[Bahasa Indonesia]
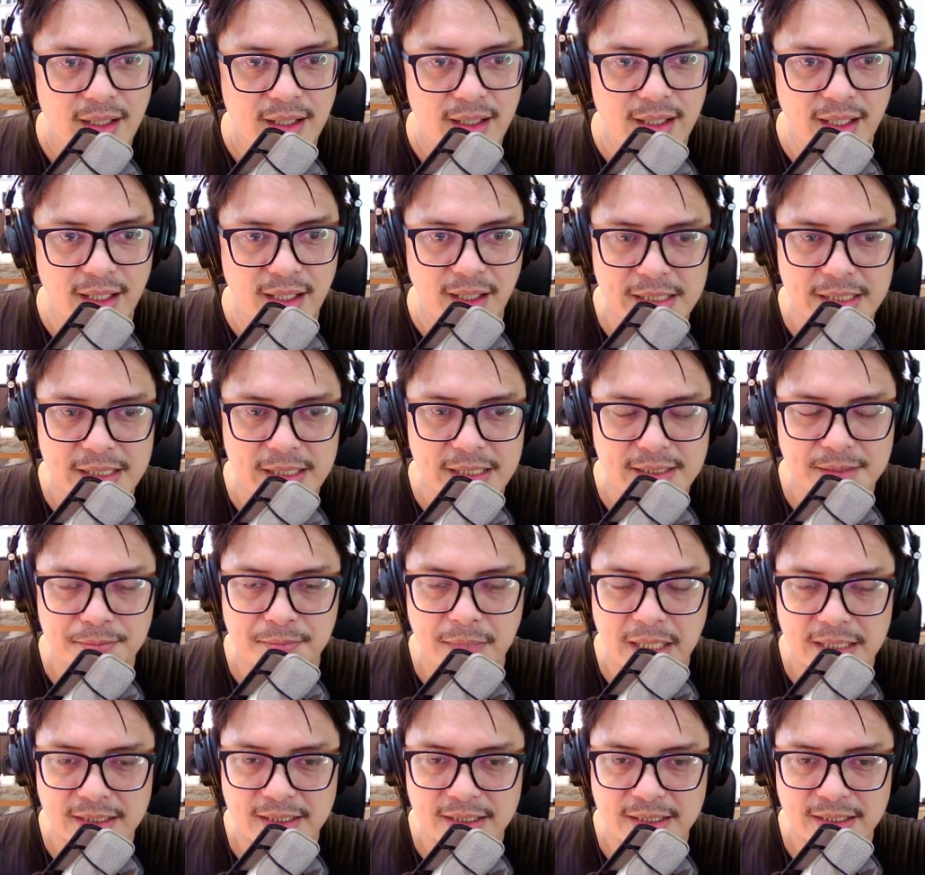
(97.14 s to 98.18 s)
ya bass
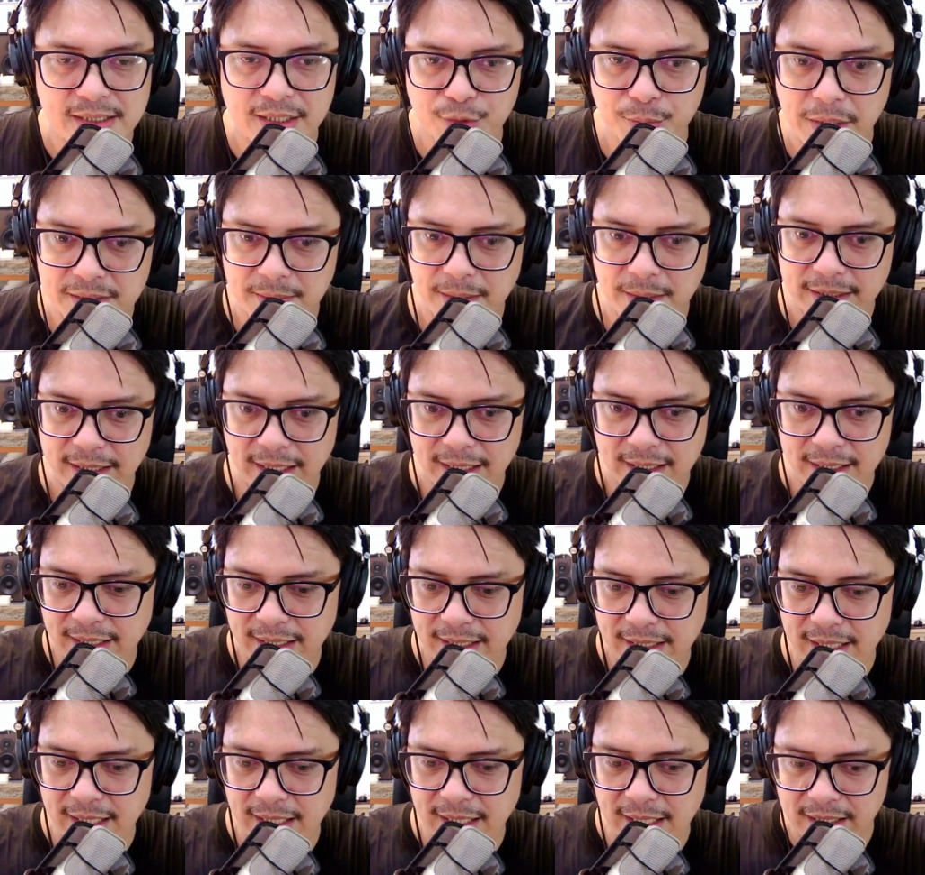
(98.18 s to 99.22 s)
bassnya itu berasa banget kayak
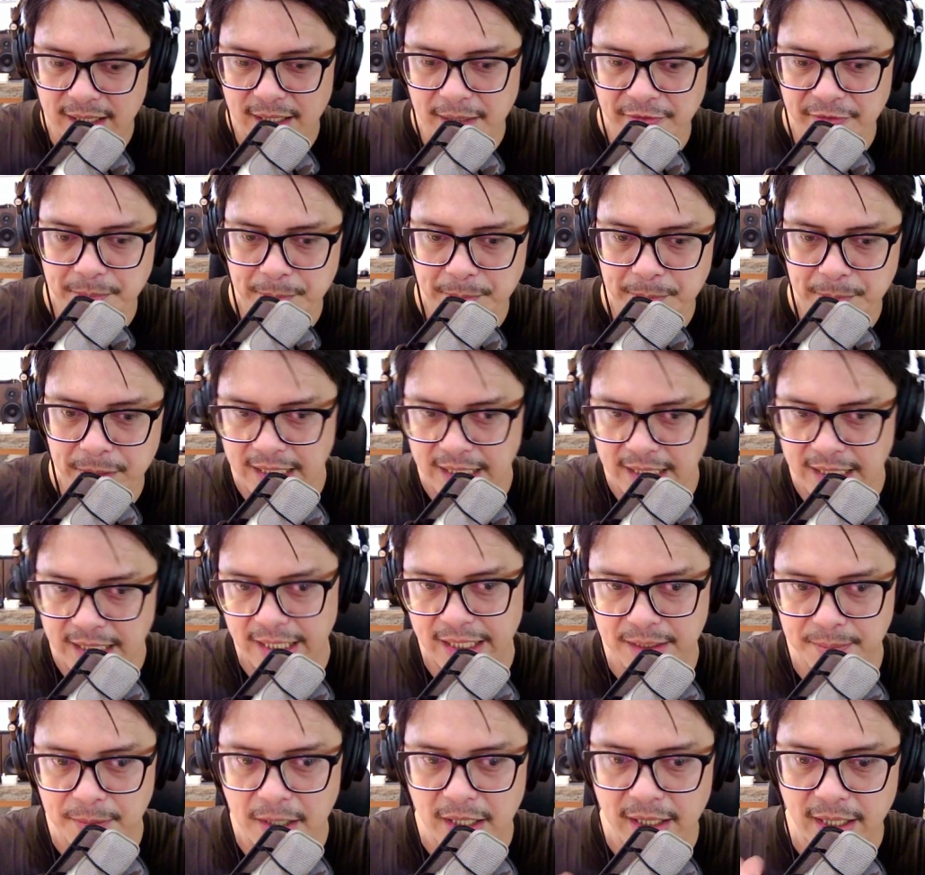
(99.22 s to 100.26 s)
kayak ada
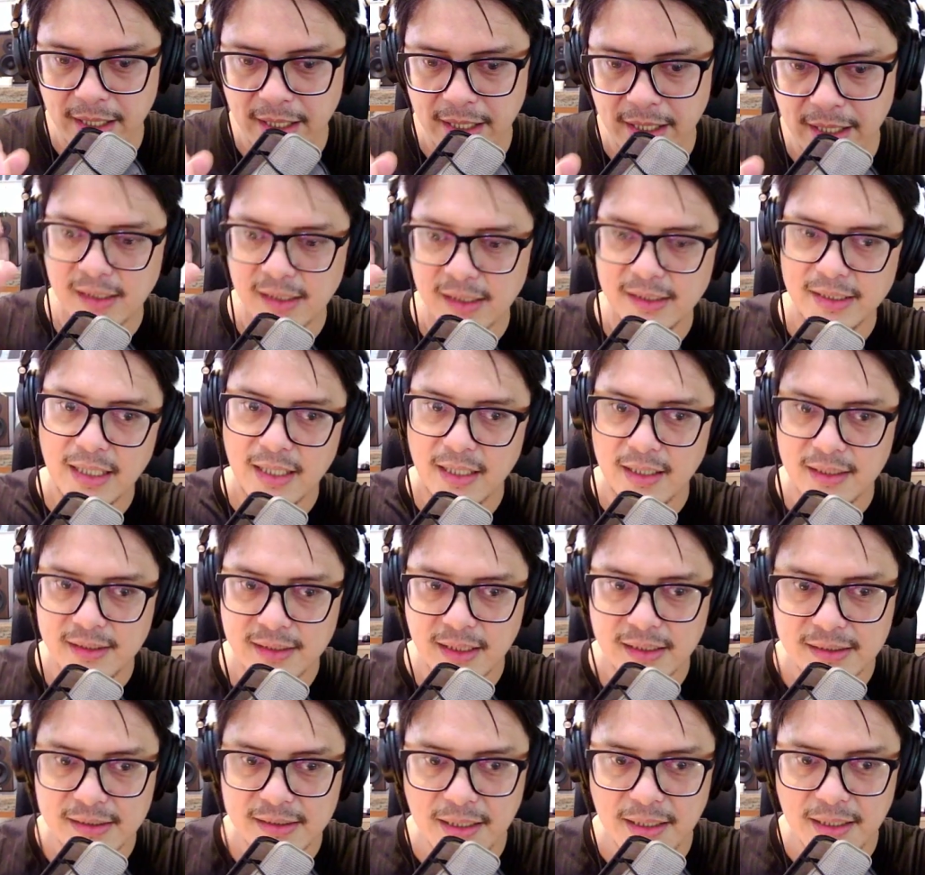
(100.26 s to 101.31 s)
delay di belakang, teng teng
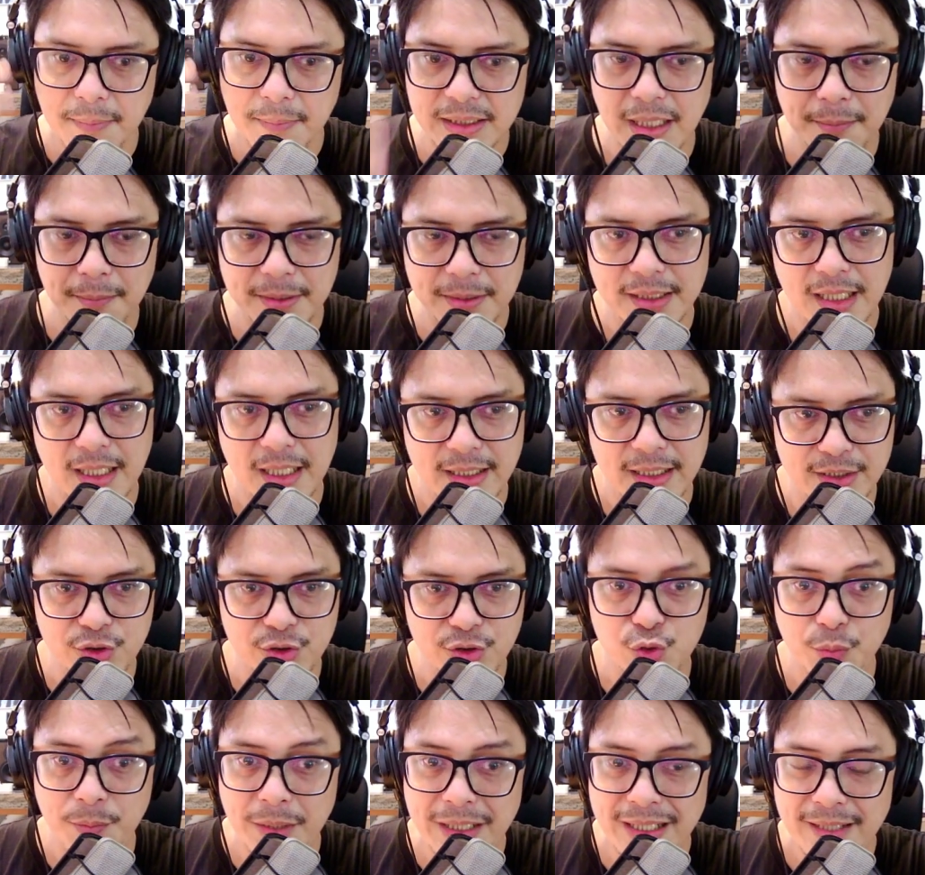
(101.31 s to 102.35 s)
teng teng mental mental
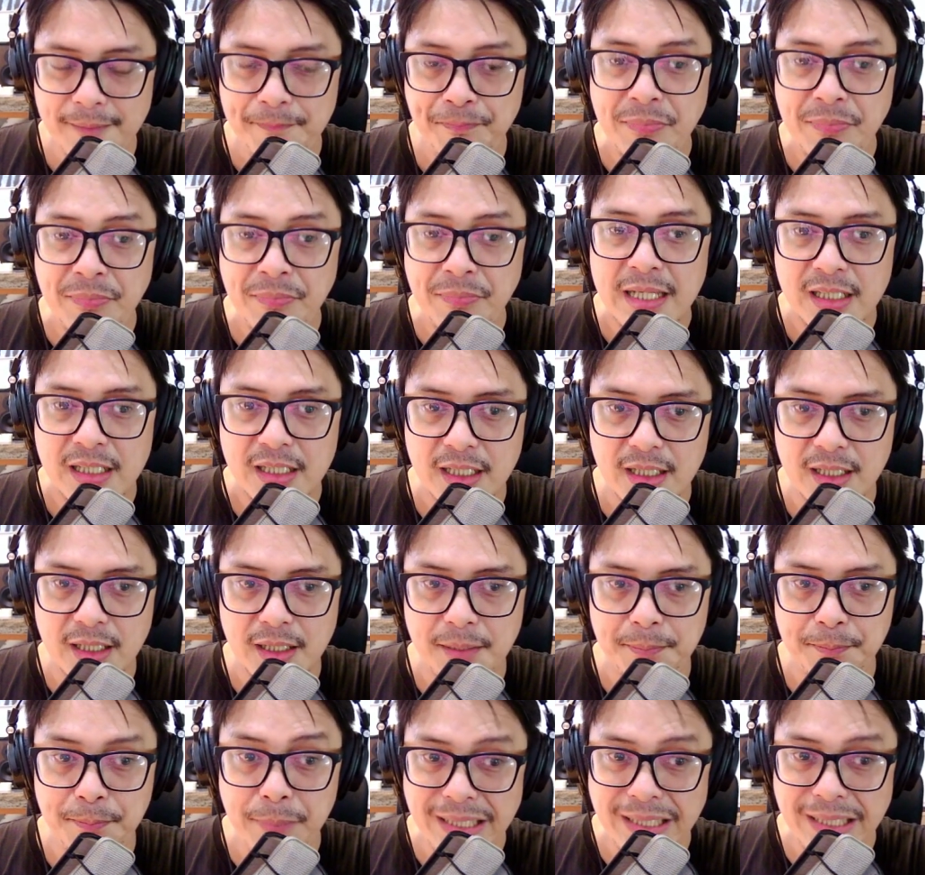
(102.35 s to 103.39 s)
gitu cuman
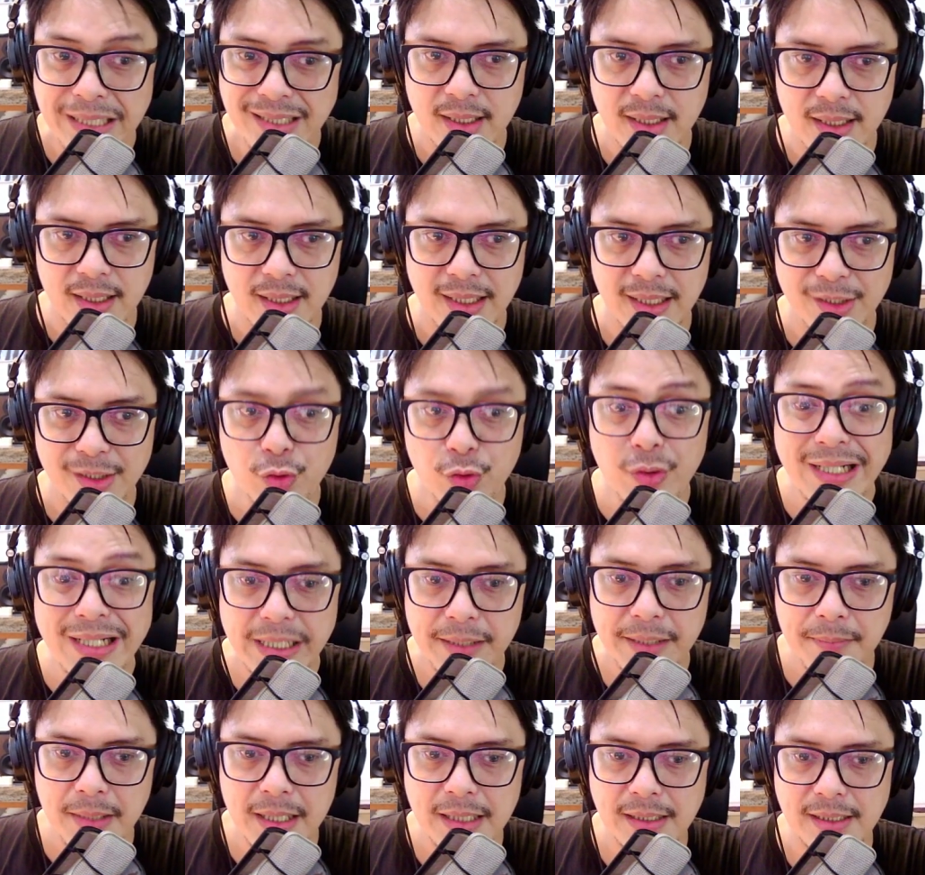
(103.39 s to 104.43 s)
uh, beatnya itu
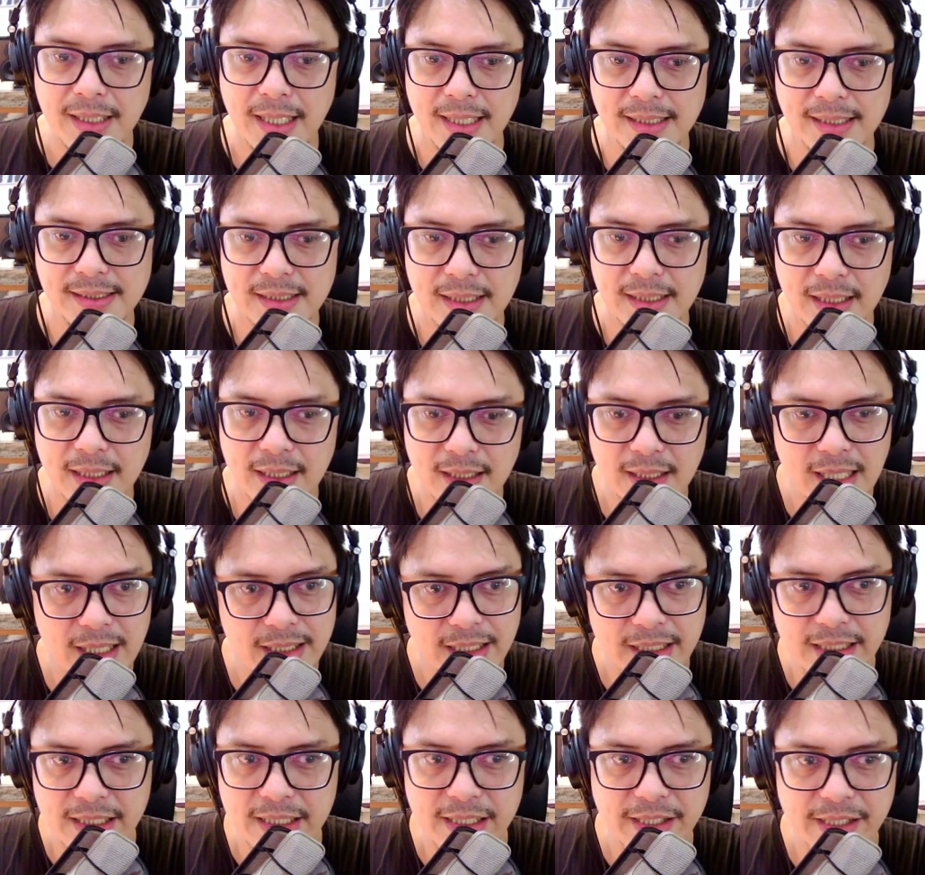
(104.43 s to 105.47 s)
kering banget guys uh,
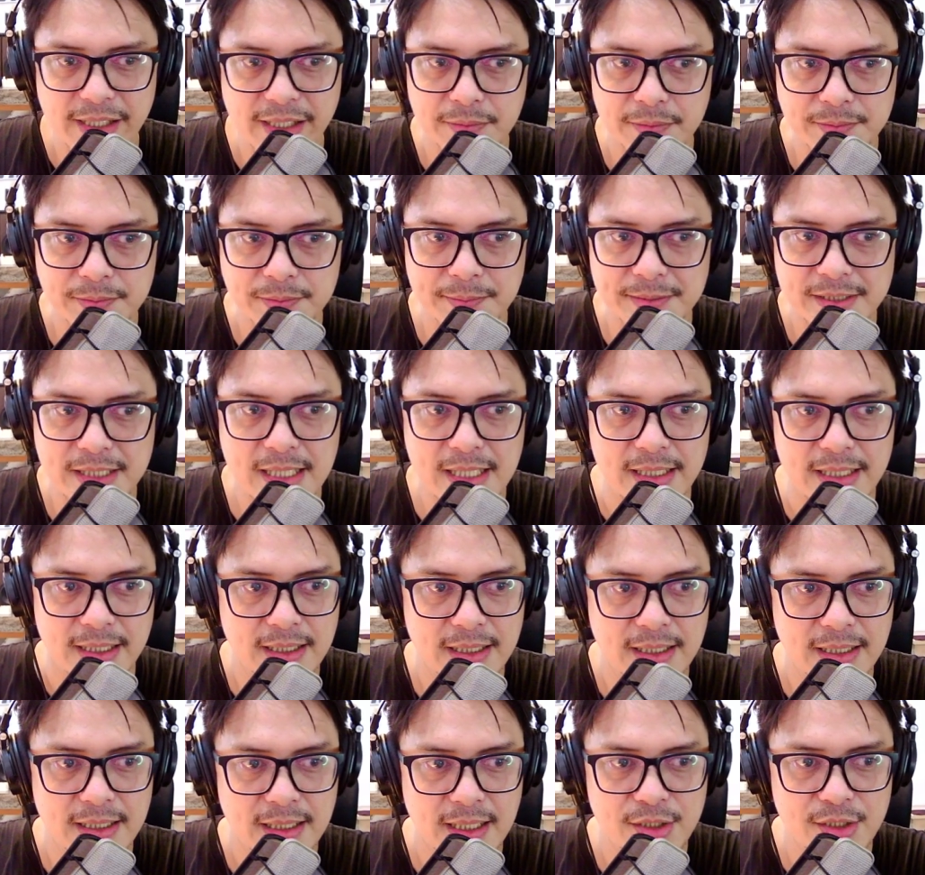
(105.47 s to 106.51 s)
nggak uh, ada di reverb sama sekali
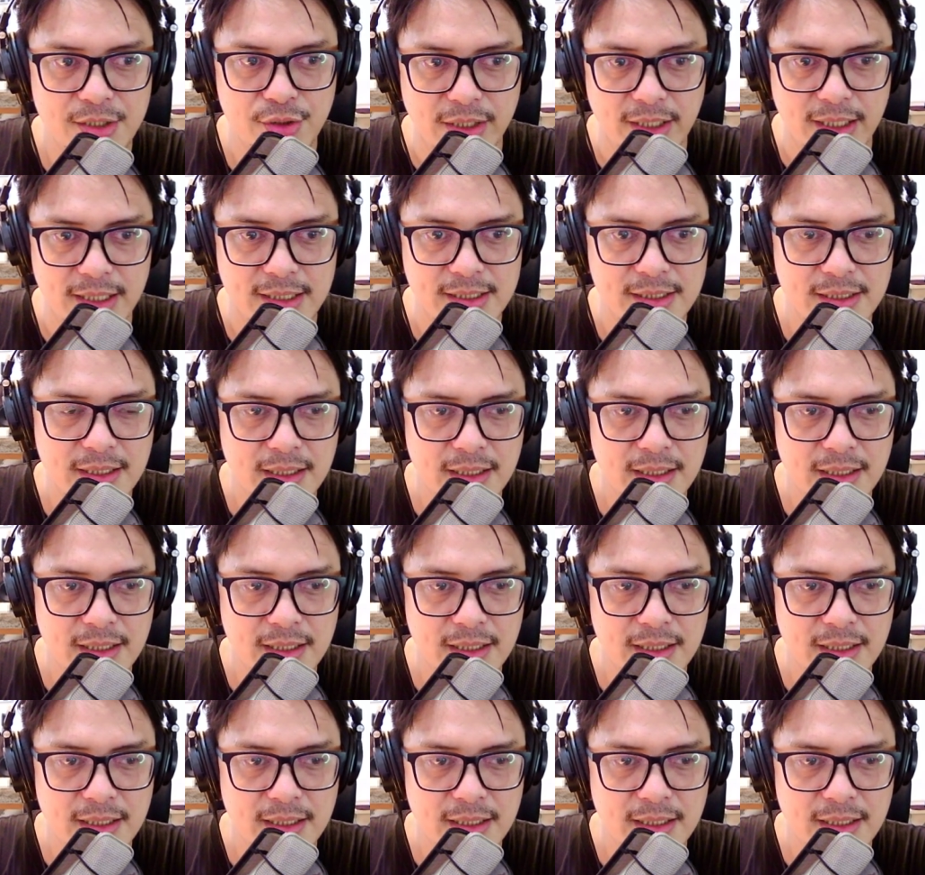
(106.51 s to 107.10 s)
lanjut ya guys